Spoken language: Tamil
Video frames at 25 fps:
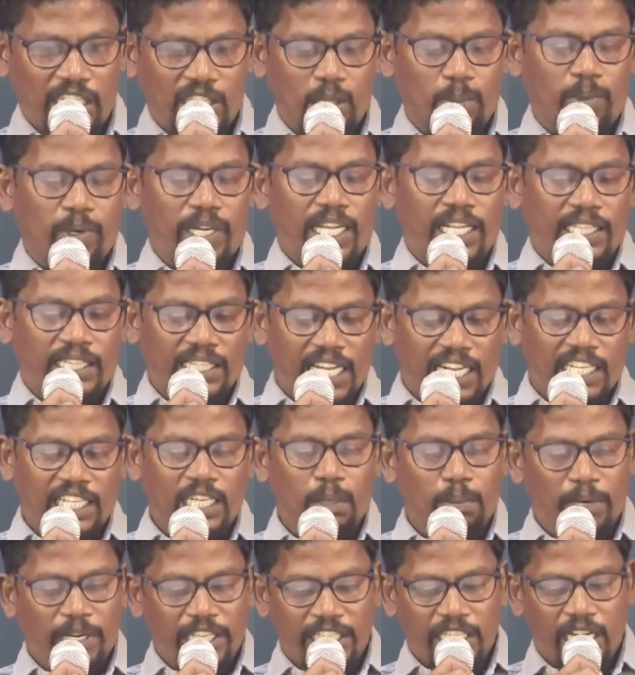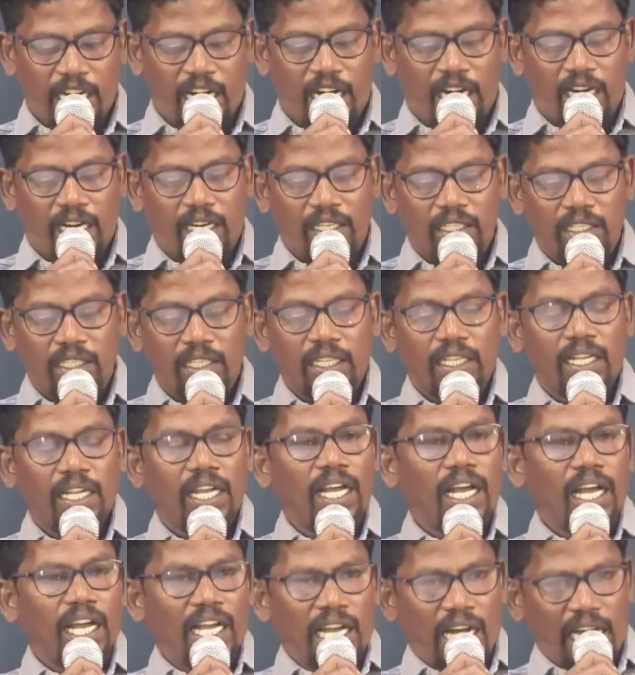செலுத்த போகிற தகன பலியா
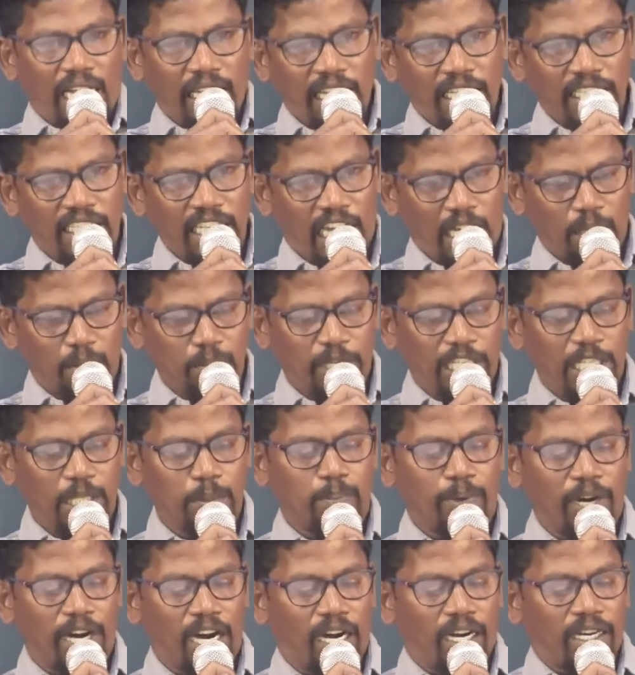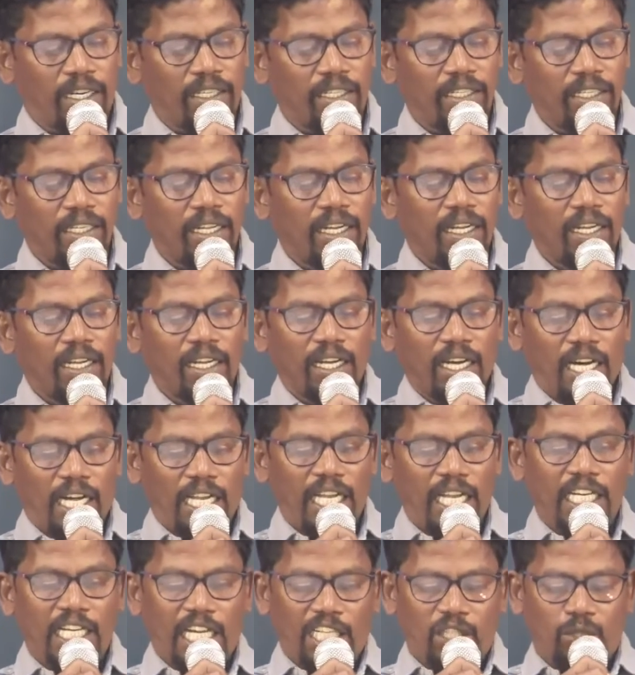அல்லது அன்பளிப்பா
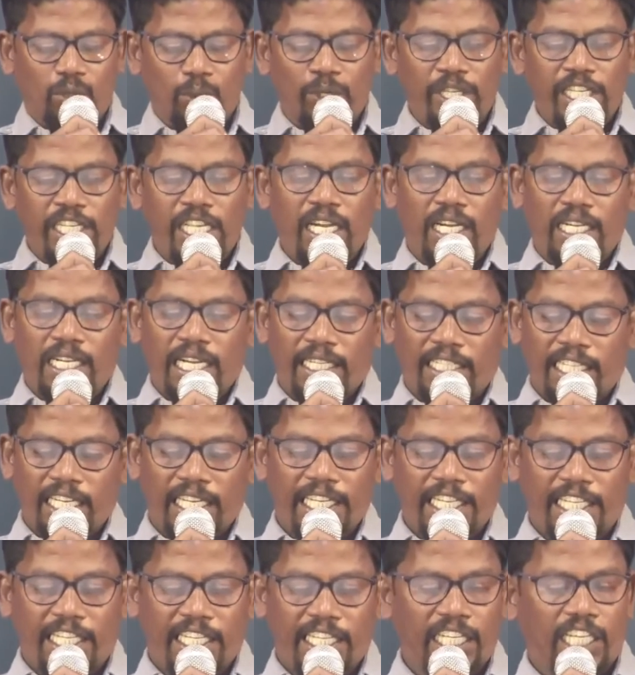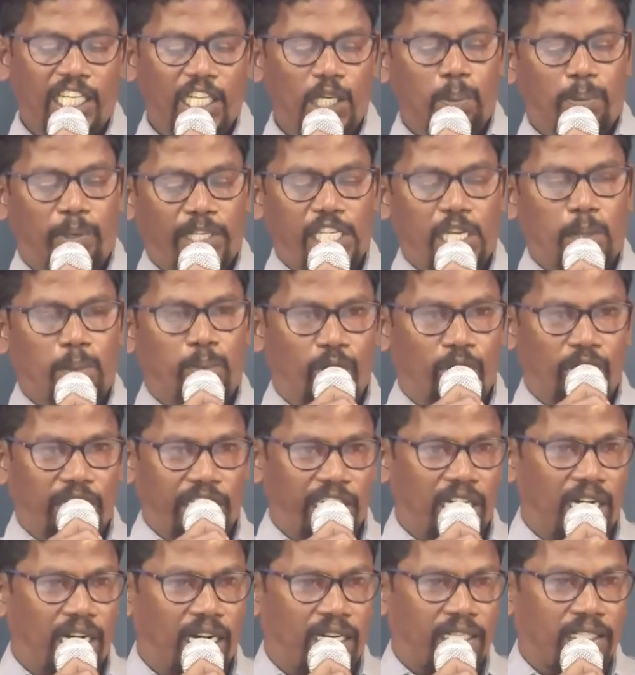அல்ல கர்த்தருடைய கட்டளைக்கு கீழ்ப்படிய
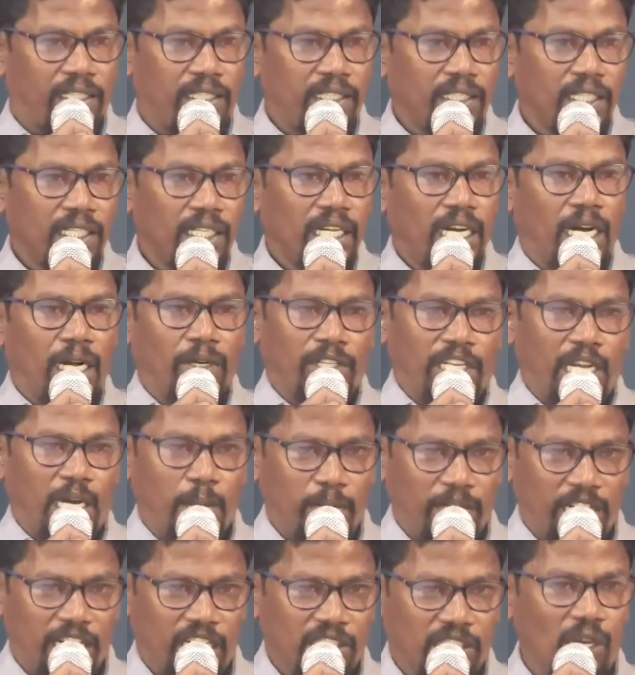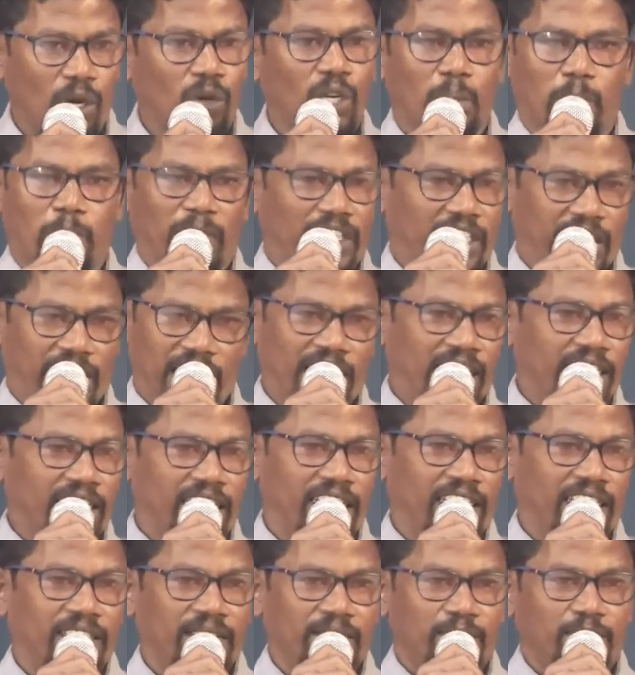போகிறியா அப்படின்னா பண்ற சவுளை பார்த்து
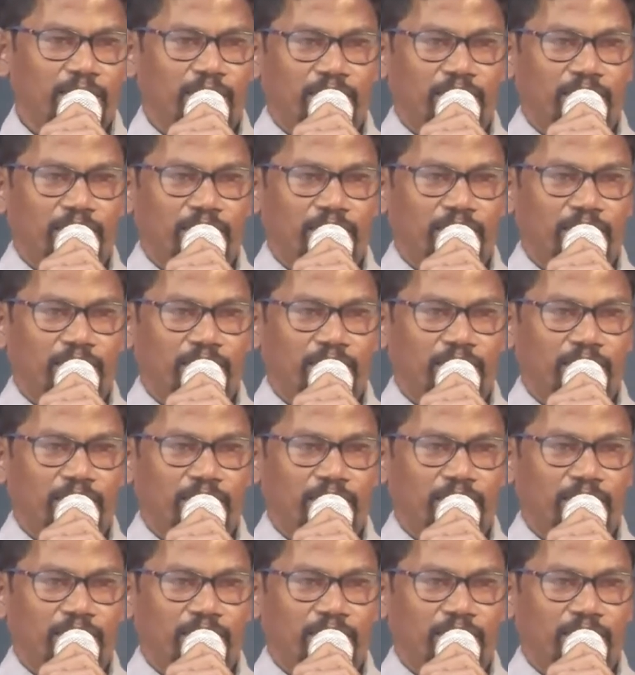கேட்குறாரு